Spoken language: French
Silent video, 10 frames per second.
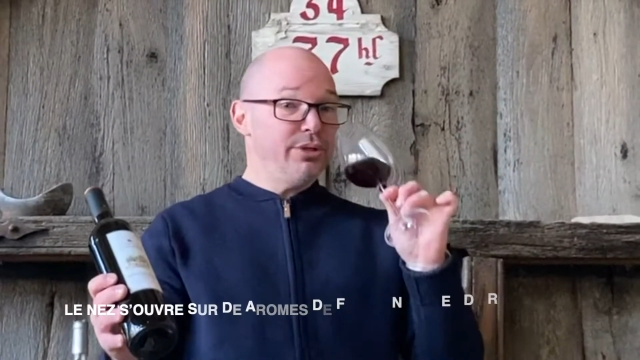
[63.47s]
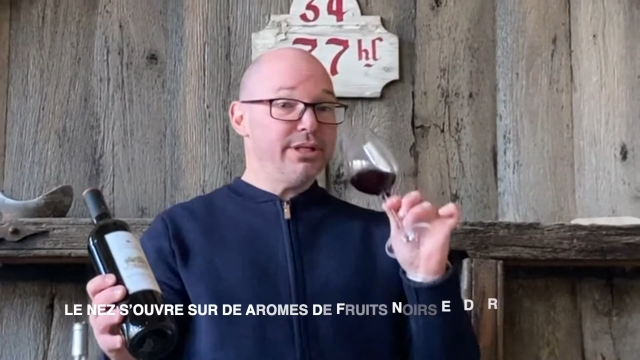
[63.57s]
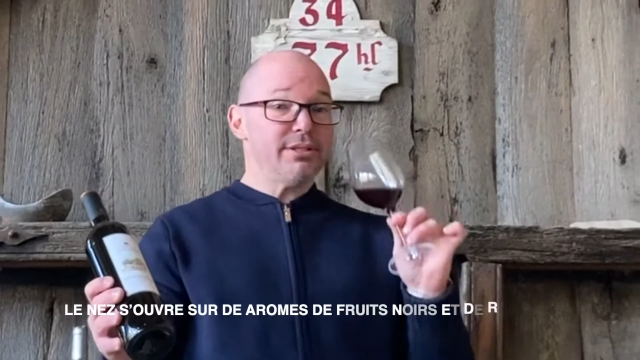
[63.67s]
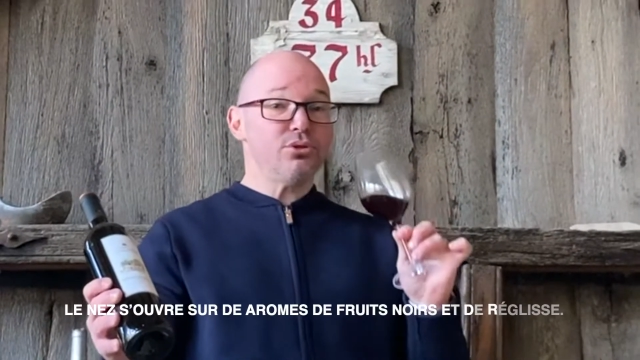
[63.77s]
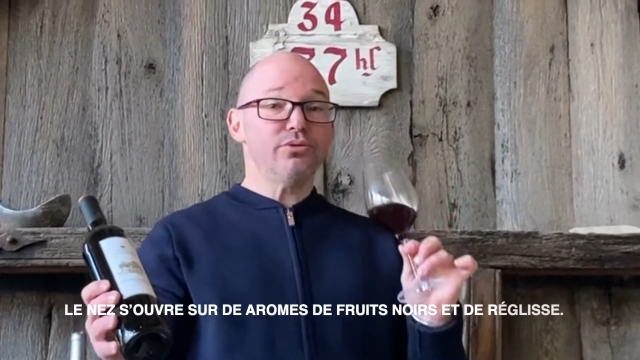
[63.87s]

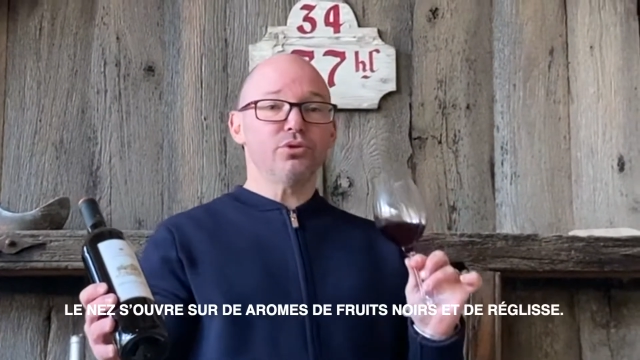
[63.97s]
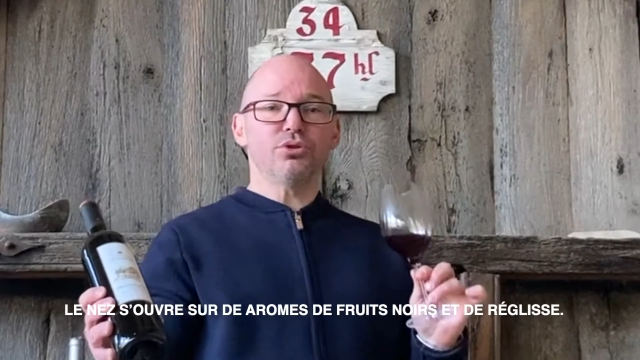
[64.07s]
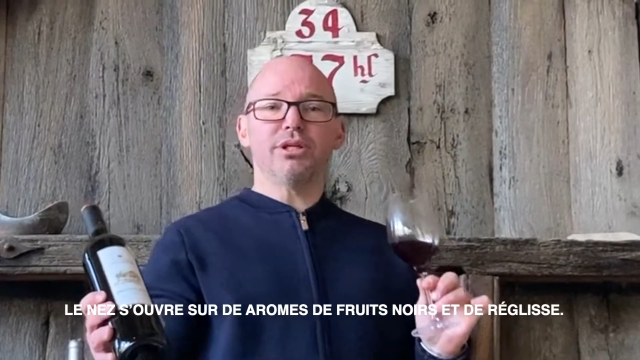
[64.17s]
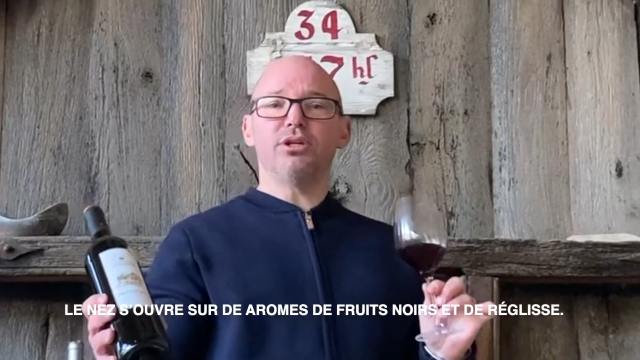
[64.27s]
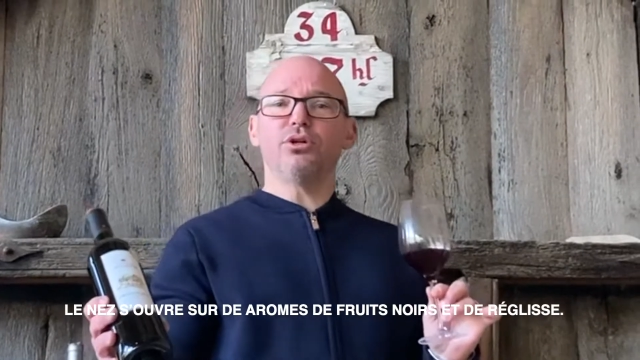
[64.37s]
nez s'ouvre
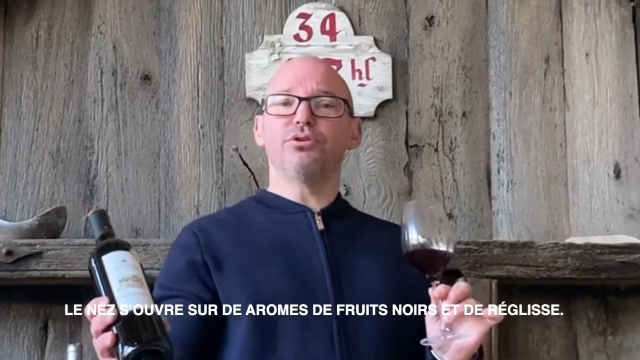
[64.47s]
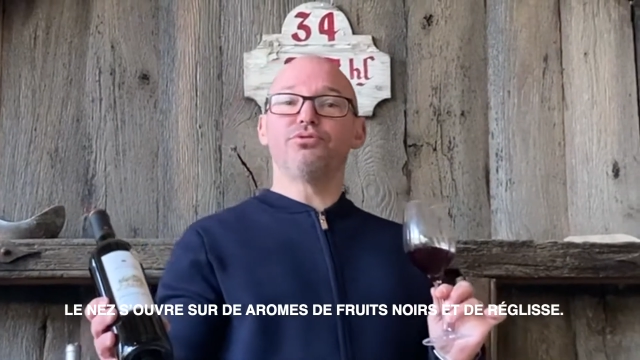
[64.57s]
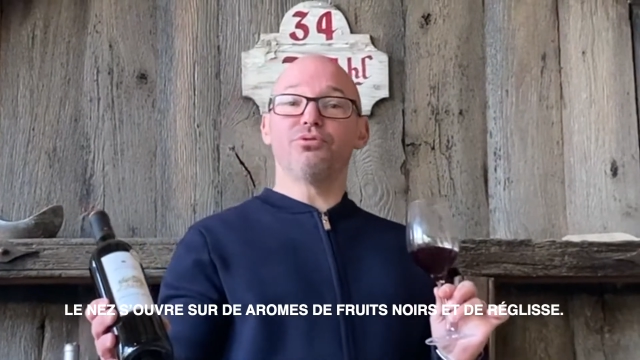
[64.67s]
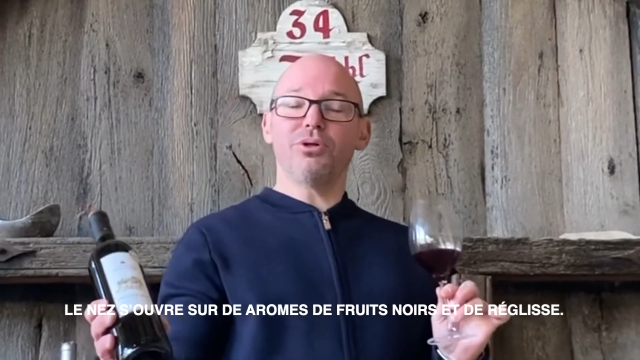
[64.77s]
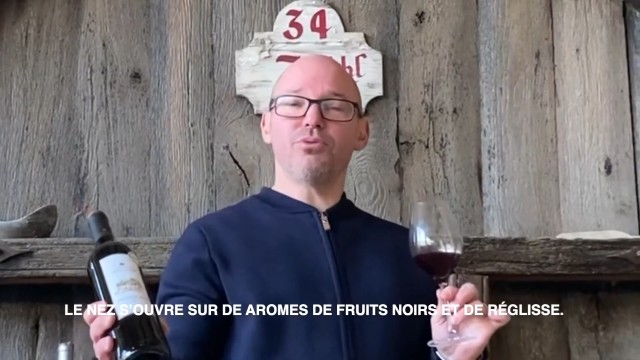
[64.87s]
sur des notes de
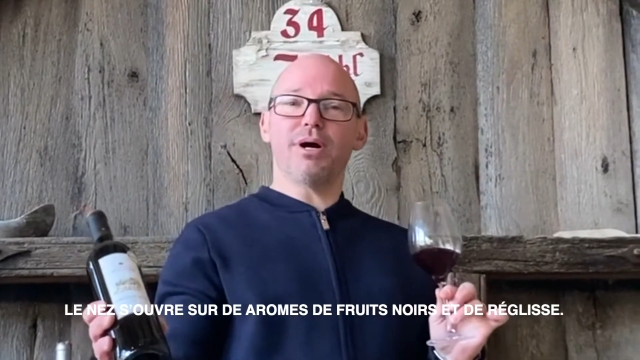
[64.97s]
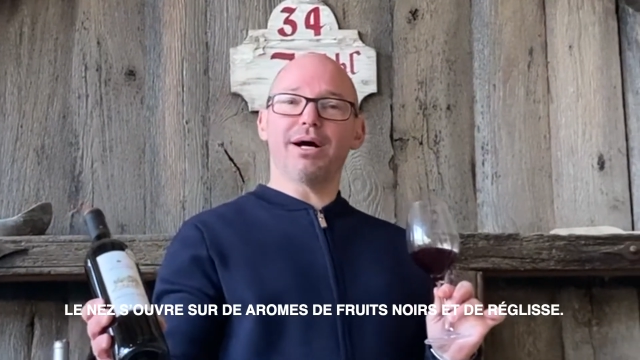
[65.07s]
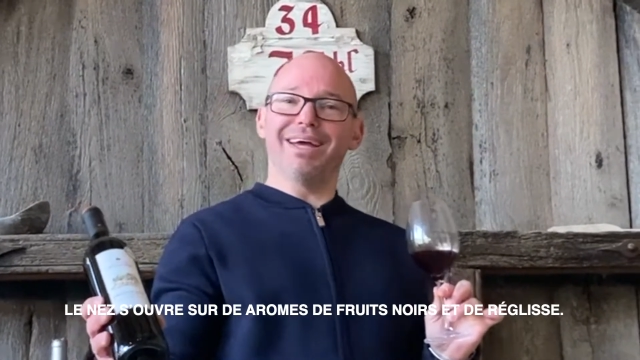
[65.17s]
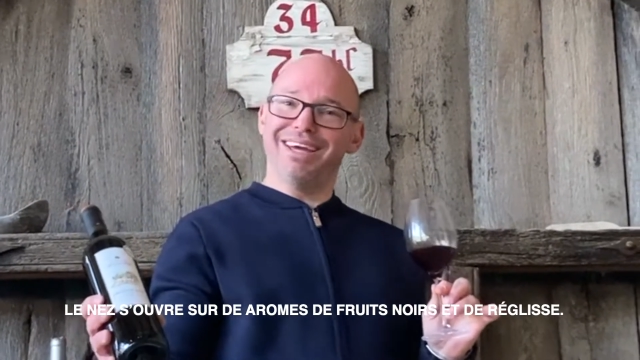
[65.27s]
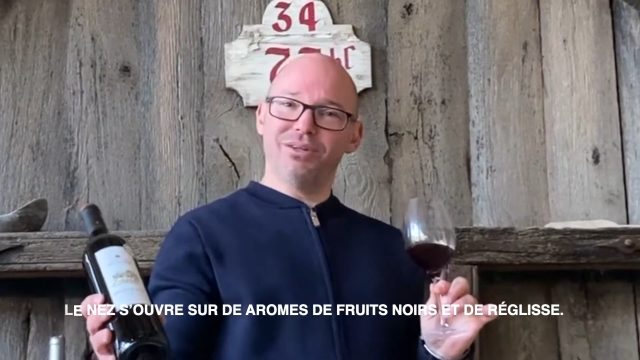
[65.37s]
fruits noirs
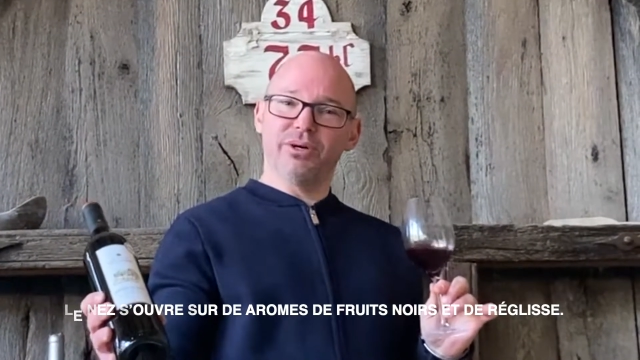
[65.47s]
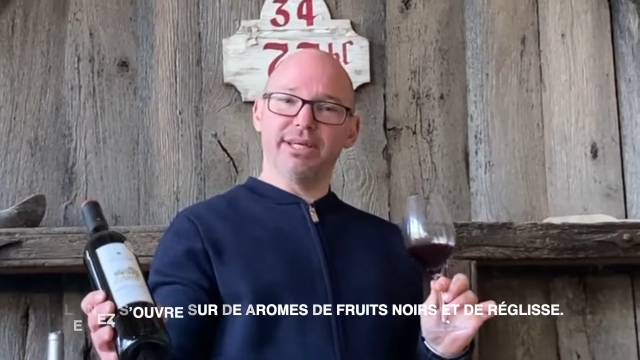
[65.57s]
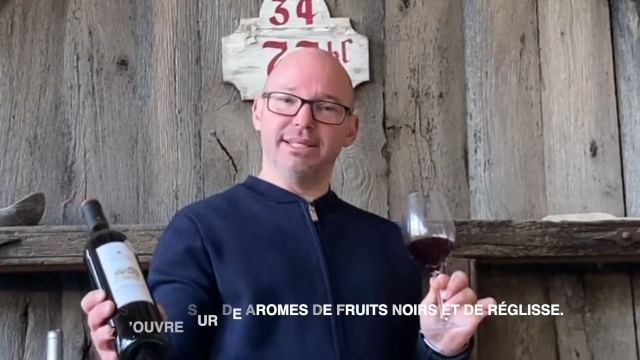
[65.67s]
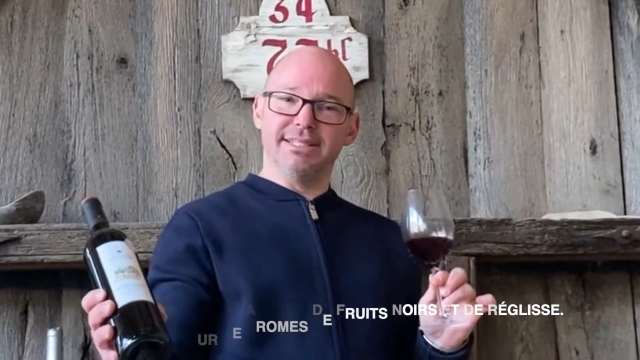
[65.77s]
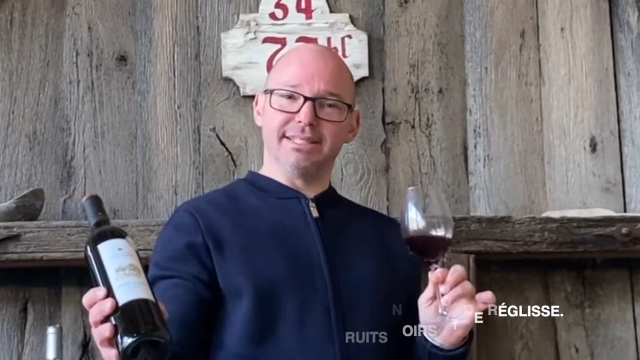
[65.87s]
et de
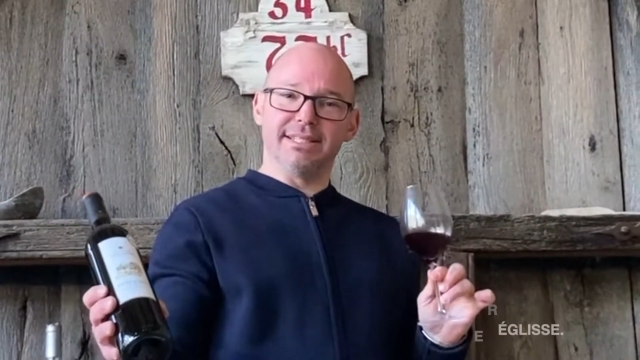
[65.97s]
réglisse.